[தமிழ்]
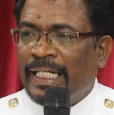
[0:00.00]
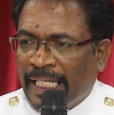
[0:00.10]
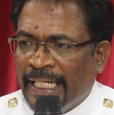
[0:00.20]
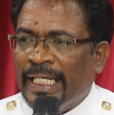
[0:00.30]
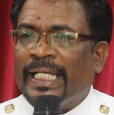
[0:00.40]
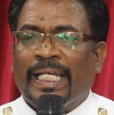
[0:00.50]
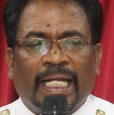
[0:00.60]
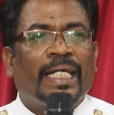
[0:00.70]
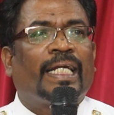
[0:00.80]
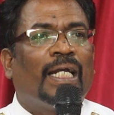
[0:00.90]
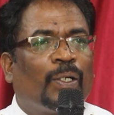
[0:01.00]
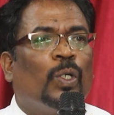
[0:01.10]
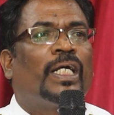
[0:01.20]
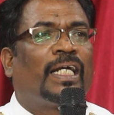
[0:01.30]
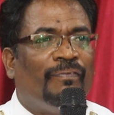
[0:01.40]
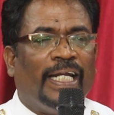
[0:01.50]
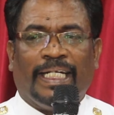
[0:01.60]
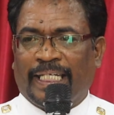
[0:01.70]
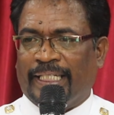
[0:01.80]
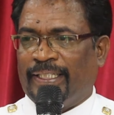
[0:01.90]
நீ எனக்கு கொடுக்க
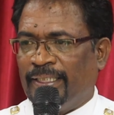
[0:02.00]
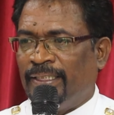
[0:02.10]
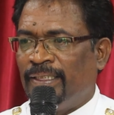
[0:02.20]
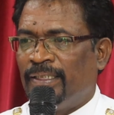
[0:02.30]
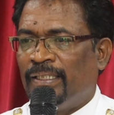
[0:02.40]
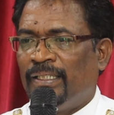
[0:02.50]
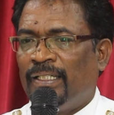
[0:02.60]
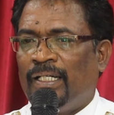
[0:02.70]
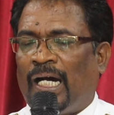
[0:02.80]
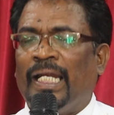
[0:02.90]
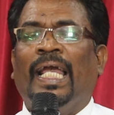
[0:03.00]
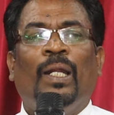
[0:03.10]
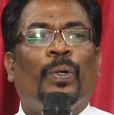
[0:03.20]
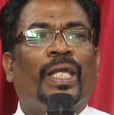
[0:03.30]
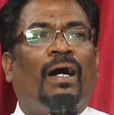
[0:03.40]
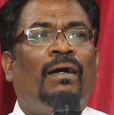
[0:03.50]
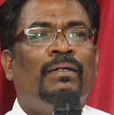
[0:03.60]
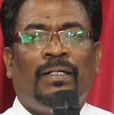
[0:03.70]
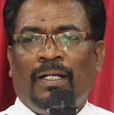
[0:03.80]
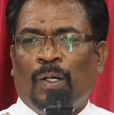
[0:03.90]
வேண்டியது அல்லேலூயா
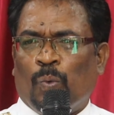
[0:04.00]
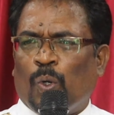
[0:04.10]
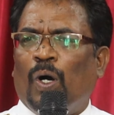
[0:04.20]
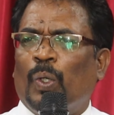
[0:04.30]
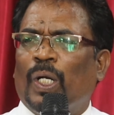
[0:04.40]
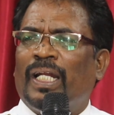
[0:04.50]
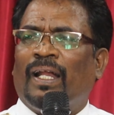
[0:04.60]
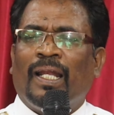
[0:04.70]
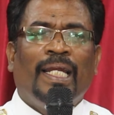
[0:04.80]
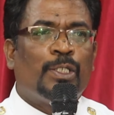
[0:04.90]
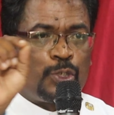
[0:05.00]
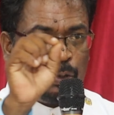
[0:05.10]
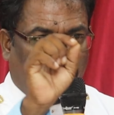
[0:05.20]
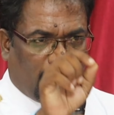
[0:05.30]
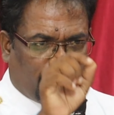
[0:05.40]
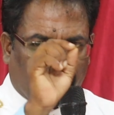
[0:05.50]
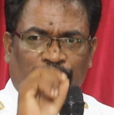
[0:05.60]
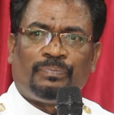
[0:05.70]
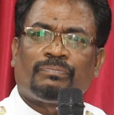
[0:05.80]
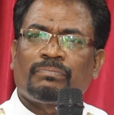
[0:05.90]
உங்களை நல்ல சுபாவம்
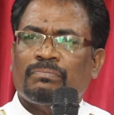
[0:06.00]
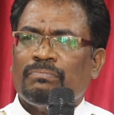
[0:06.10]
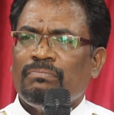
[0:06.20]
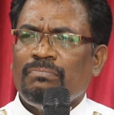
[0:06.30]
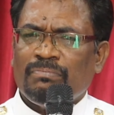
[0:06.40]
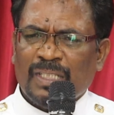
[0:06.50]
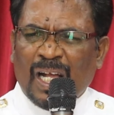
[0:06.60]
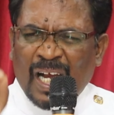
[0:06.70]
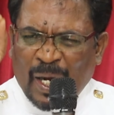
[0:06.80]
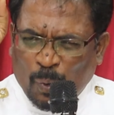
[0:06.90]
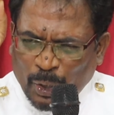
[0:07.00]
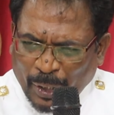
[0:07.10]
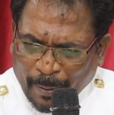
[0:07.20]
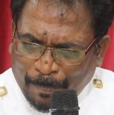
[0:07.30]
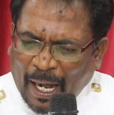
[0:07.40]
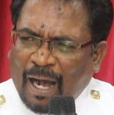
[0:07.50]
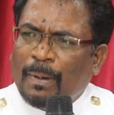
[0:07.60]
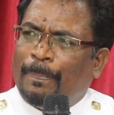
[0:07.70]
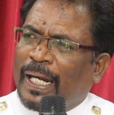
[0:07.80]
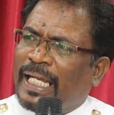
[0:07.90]
உன்னுடைய
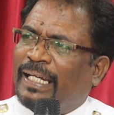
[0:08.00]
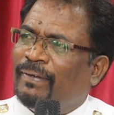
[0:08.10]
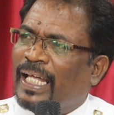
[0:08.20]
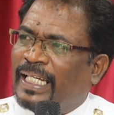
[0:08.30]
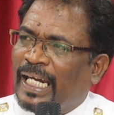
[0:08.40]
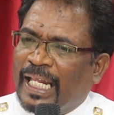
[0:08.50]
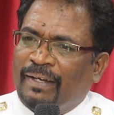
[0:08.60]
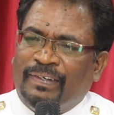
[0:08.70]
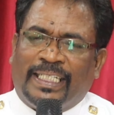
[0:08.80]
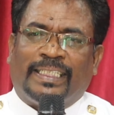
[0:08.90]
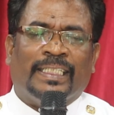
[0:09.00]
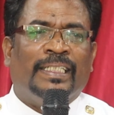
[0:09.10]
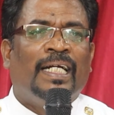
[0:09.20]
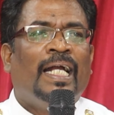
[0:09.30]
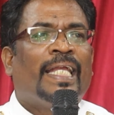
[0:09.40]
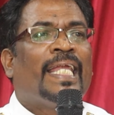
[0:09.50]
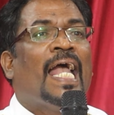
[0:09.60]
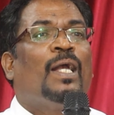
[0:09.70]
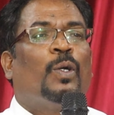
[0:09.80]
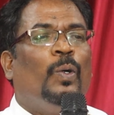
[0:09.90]
பாவ பழக்க வழக்கங்களை விட்டு
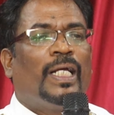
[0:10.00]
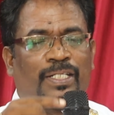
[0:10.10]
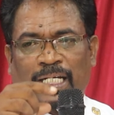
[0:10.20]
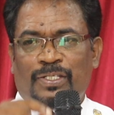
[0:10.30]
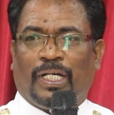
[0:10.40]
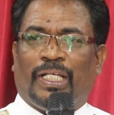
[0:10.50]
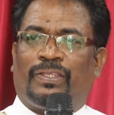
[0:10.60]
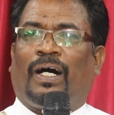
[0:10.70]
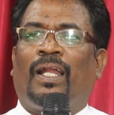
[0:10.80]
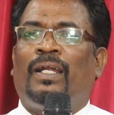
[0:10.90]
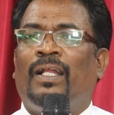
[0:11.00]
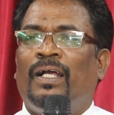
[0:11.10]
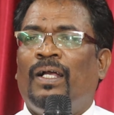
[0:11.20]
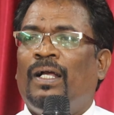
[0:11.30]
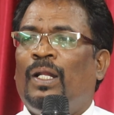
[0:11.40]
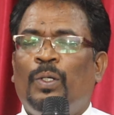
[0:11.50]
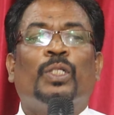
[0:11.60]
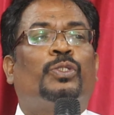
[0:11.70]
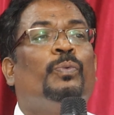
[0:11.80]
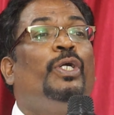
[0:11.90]
ஏன் கூட சஞ்சரித்தால்
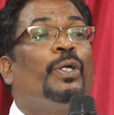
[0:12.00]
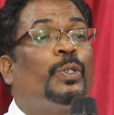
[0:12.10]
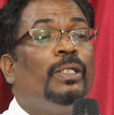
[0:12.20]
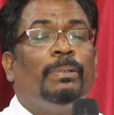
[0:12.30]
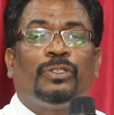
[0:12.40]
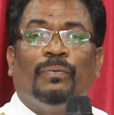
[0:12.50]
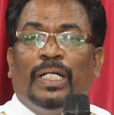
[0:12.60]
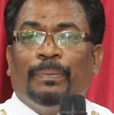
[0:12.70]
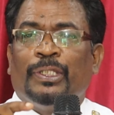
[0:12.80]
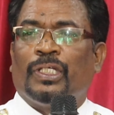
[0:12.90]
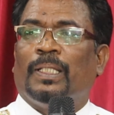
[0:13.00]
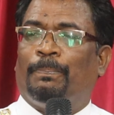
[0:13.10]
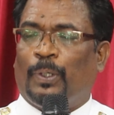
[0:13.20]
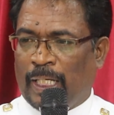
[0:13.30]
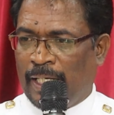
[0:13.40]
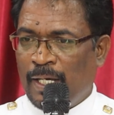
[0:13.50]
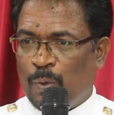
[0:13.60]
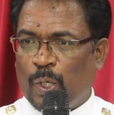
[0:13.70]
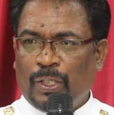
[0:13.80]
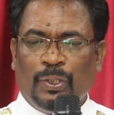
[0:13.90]
லோத்துவனுடைய குடும்பத்தை விடுவித்தது போல
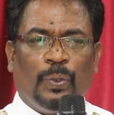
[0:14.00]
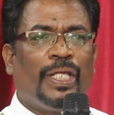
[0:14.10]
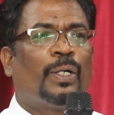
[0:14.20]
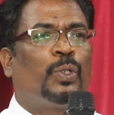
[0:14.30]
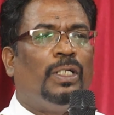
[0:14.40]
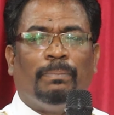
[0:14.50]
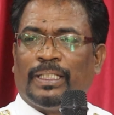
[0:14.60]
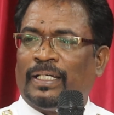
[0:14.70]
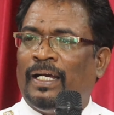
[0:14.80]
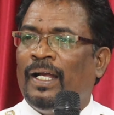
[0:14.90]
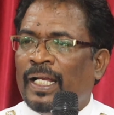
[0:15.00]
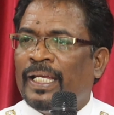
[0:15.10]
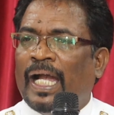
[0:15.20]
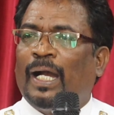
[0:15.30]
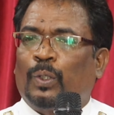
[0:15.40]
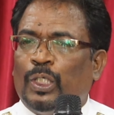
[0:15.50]
உன்னுடைய குடும்பத்தை என்